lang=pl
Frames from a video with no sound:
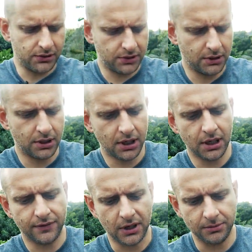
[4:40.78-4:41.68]
z
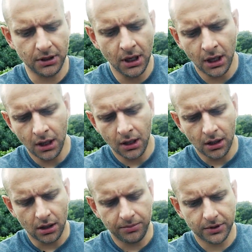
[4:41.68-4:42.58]
rękawkami.
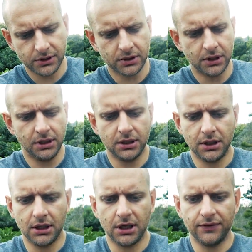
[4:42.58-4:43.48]
Po raz kolejny
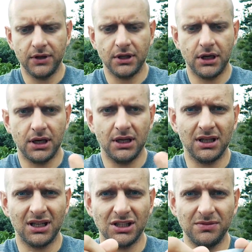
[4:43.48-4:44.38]
te rękawki na,
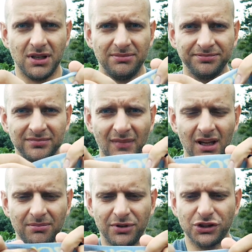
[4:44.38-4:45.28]
na taśmie
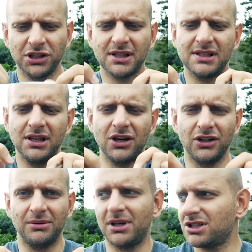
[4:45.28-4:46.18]
podszyte
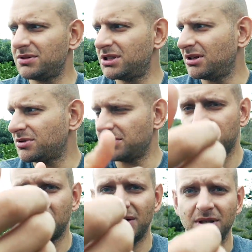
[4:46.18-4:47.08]
silikonem, tak żeby się nie
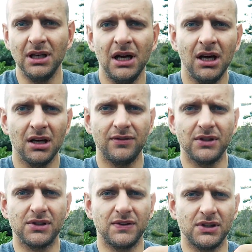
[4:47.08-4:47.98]
przemieszczały,
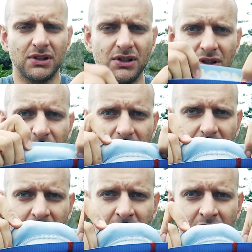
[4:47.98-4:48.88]
więc, więc to, jest
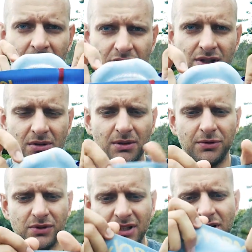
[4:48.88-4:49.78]
akurat, to jest akurat
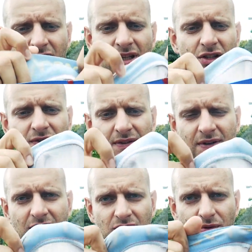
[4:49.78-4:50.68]
plus. Na to, na to
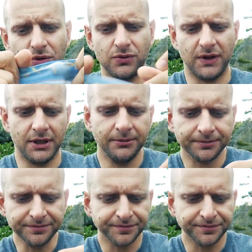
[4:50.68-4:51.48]
warto zwrócić uwagę.